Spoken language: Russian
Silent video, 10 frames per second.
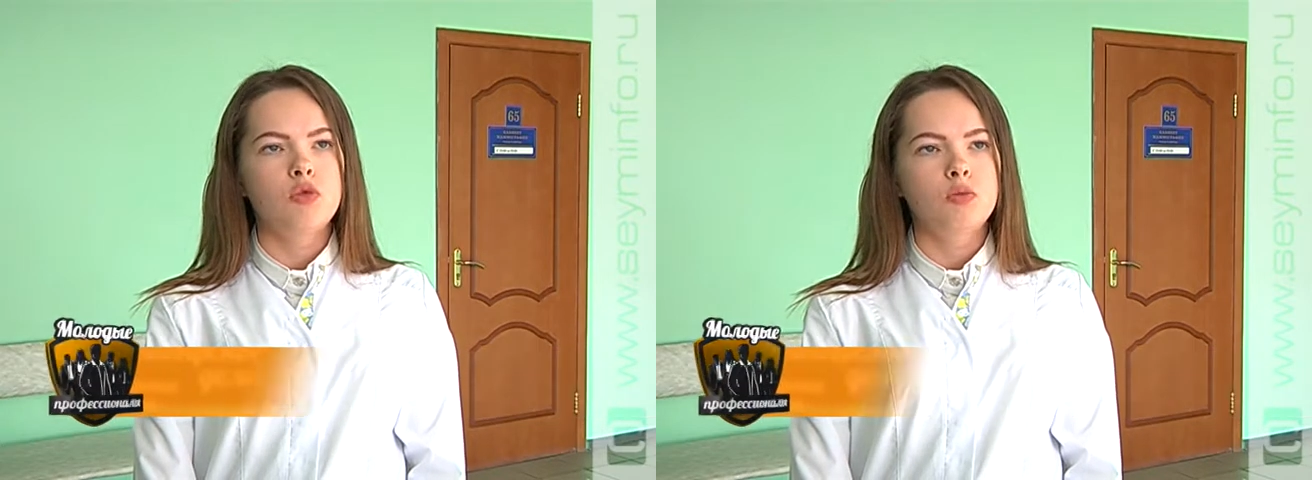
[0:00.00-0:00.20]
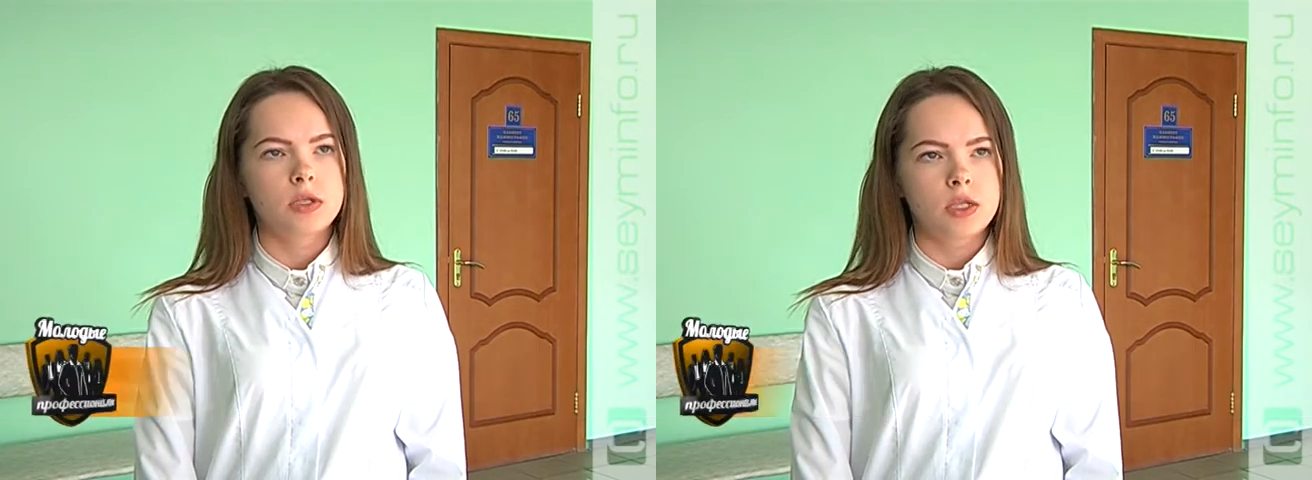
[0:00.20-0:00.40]

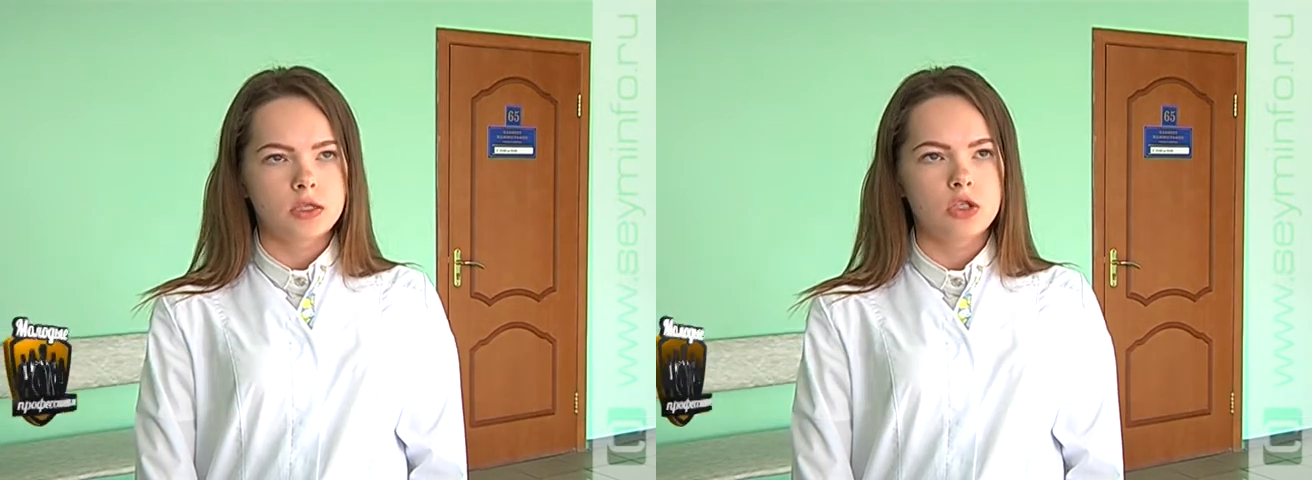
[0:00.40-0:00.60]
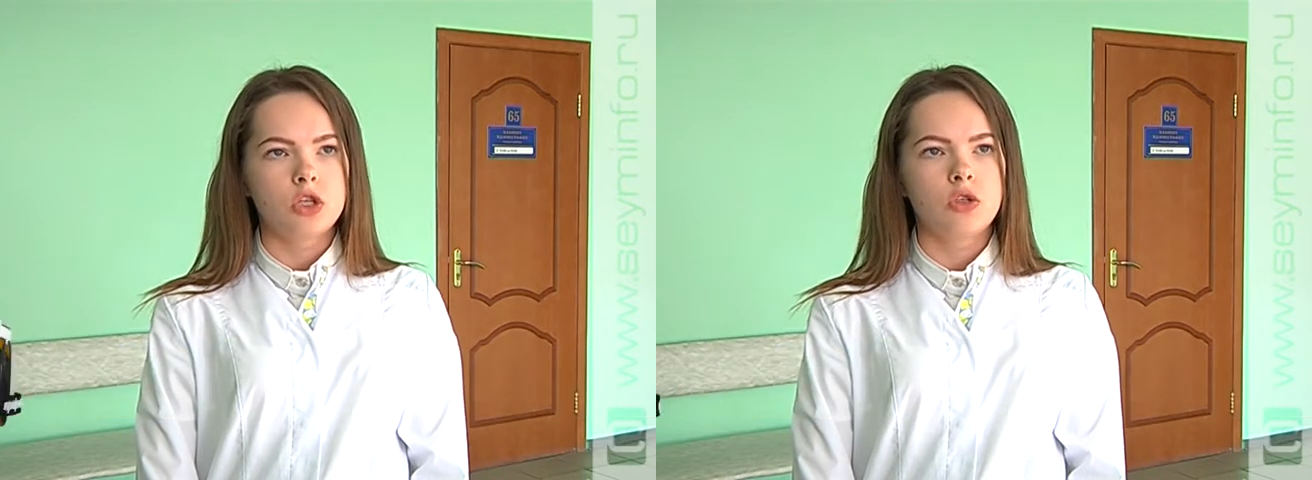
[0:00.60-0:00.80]
ну, по
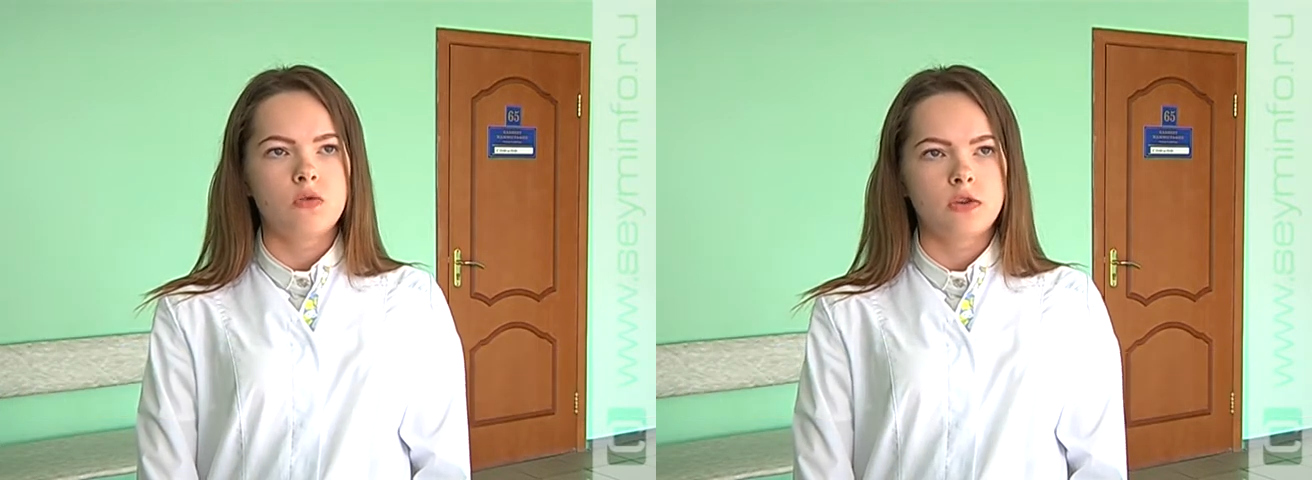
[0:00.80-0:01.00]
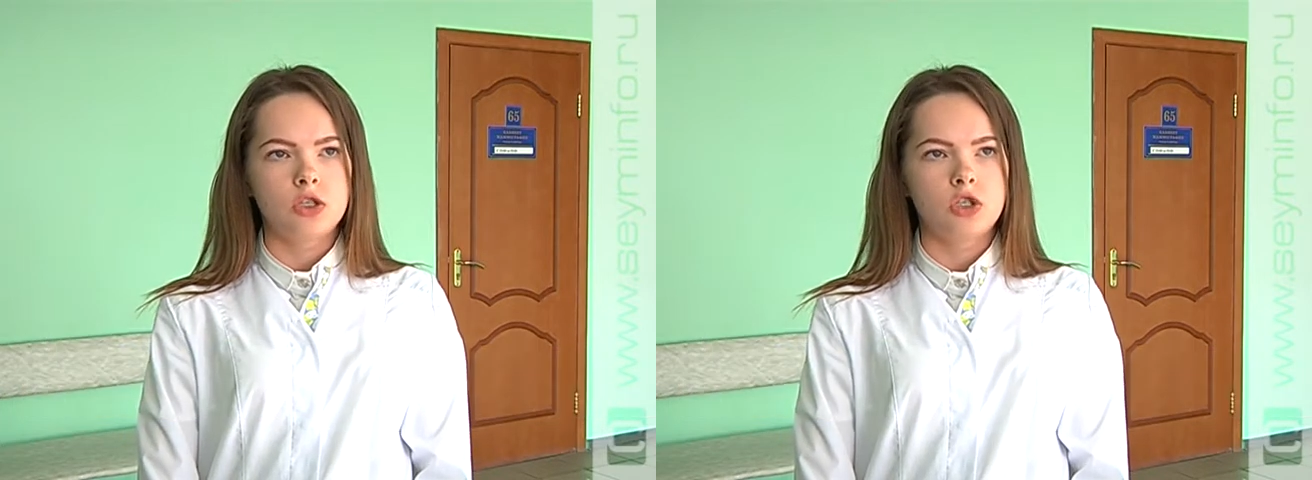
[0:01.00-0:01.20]

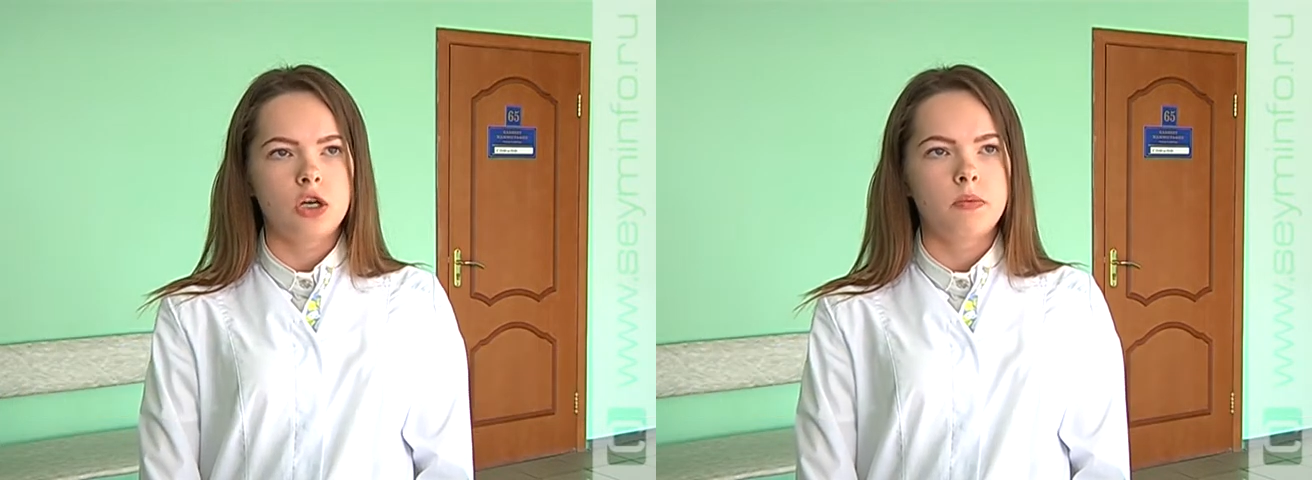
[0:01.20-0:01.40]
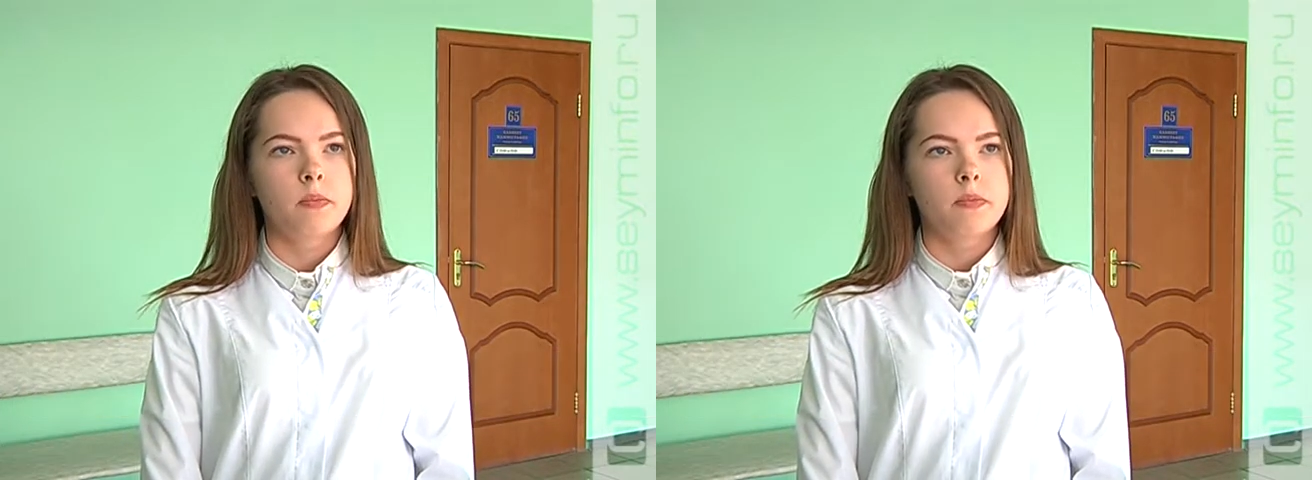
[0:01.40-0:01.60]
назначению врача.